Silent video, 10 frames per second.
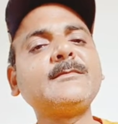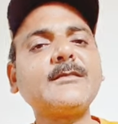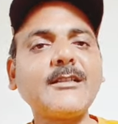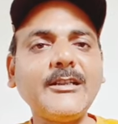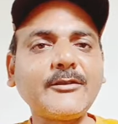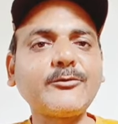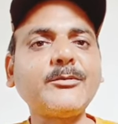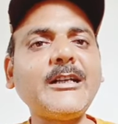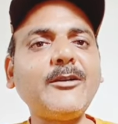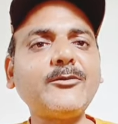एक
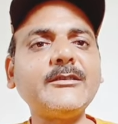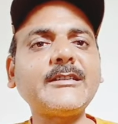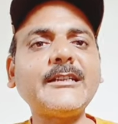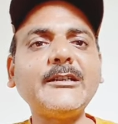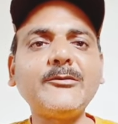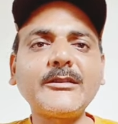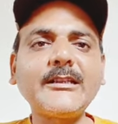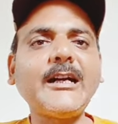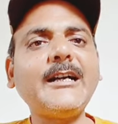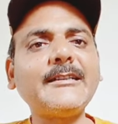सुविधा होनी चाहिए उनके
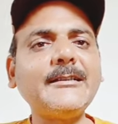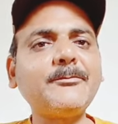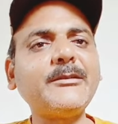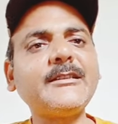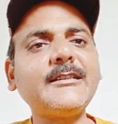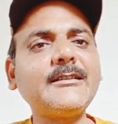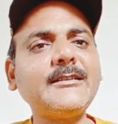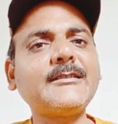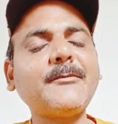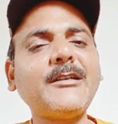खाने पीने
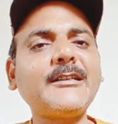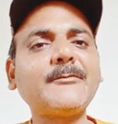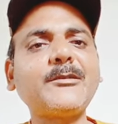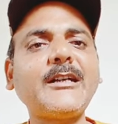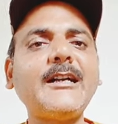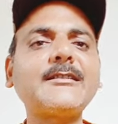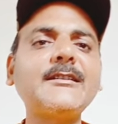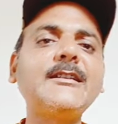की सब हर एक प्रकार से